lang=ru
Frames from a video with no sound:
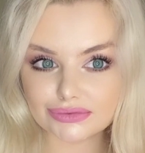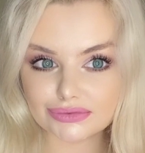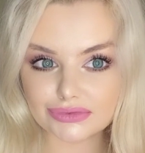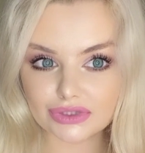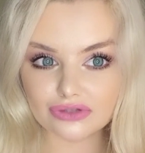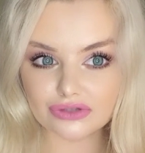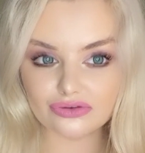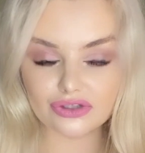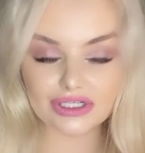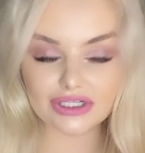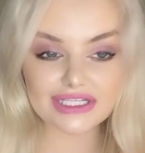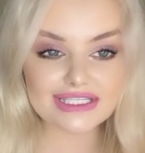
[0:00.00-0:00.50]

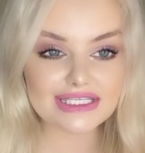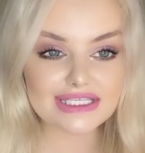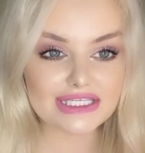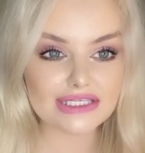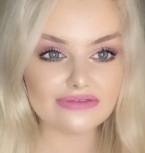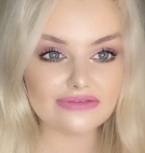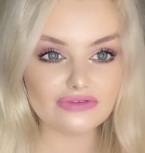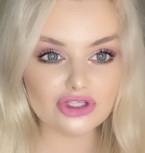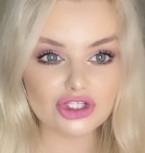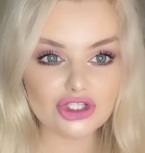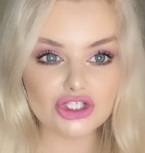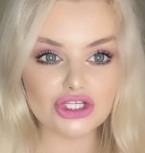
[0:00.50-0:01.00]
Эффект
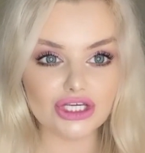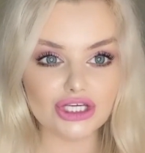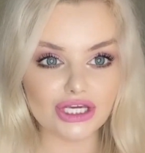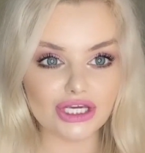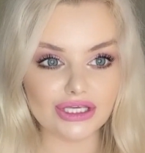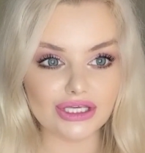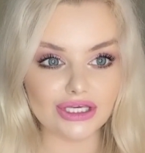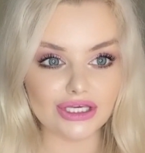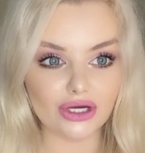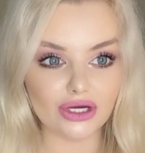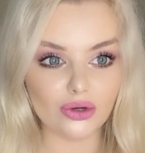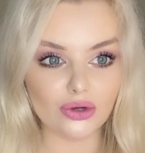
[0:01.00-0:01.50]

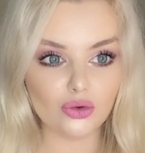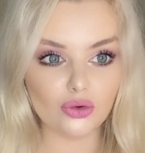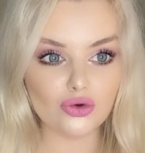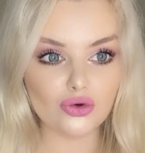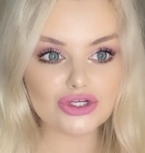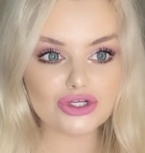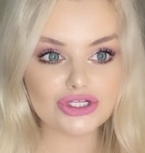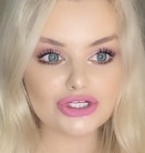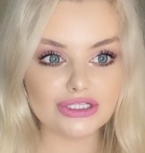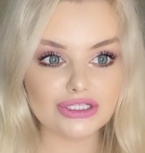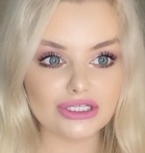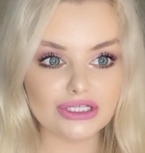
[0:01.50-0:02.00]
свечения
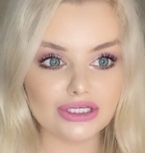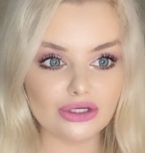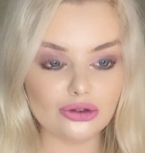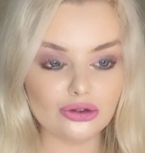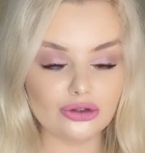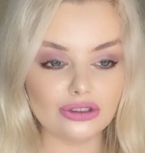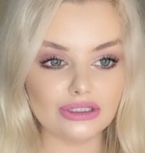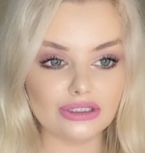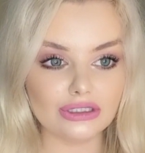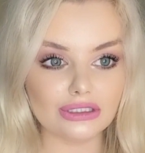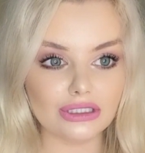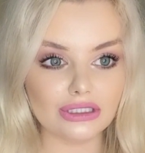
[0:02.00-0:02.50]
кожи
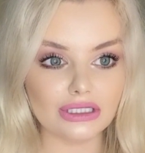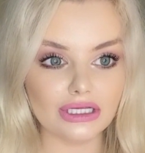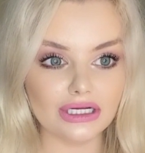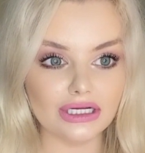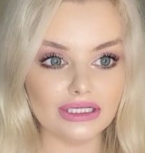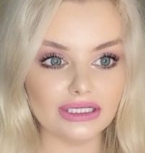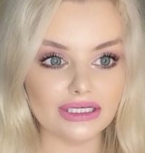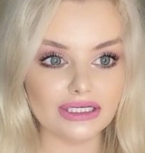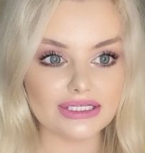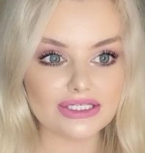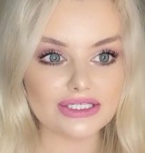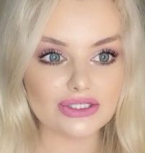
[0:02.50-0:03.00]
дает эта
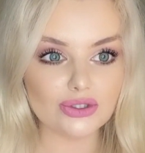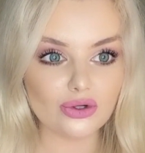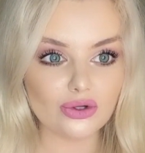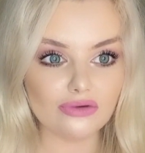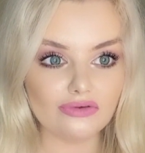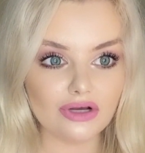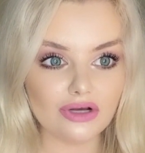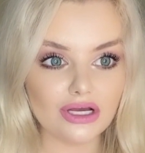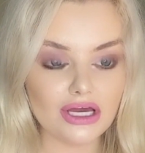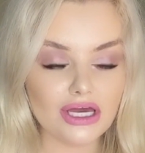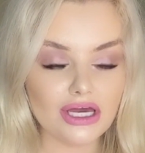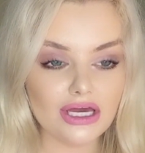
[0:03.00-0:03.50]
тональная
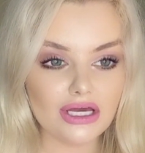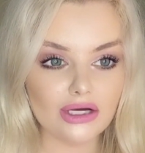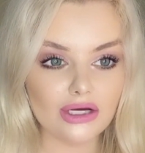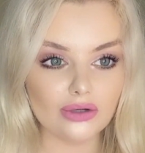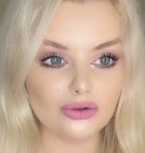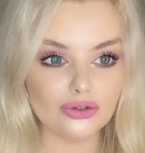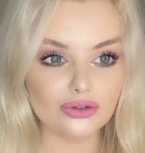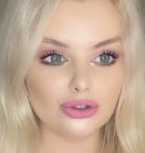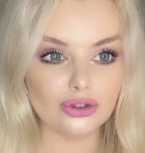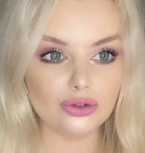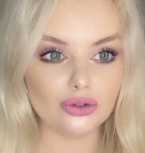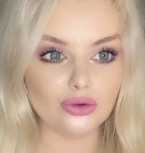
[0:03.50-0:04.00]
основа.
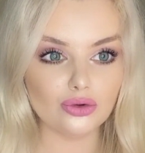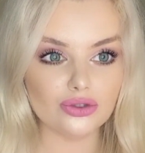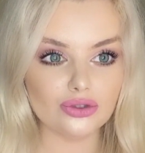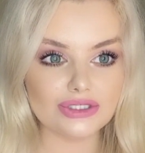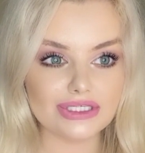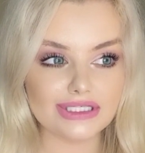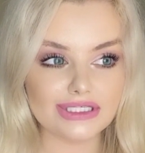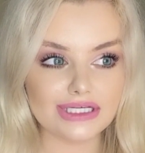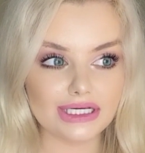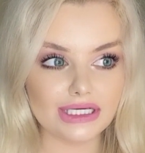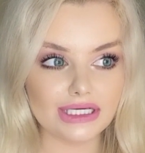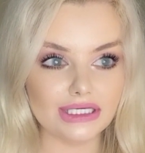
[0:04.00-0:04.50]
У нее
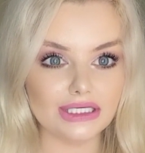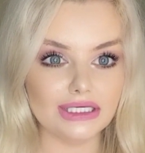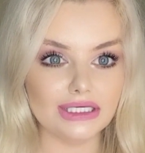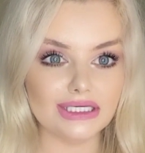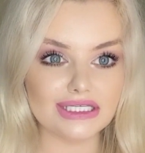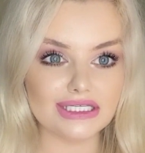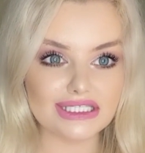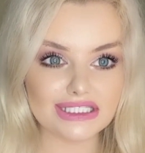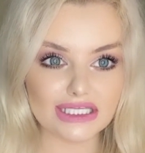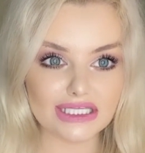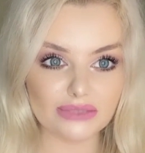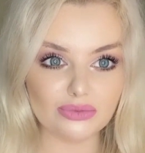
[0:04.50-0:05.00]

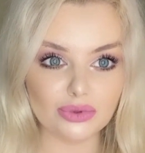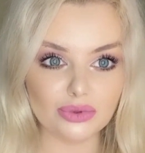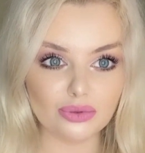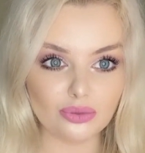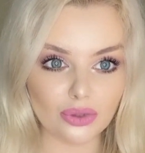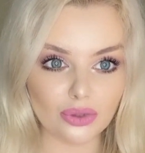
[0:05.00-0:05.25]
средняя степень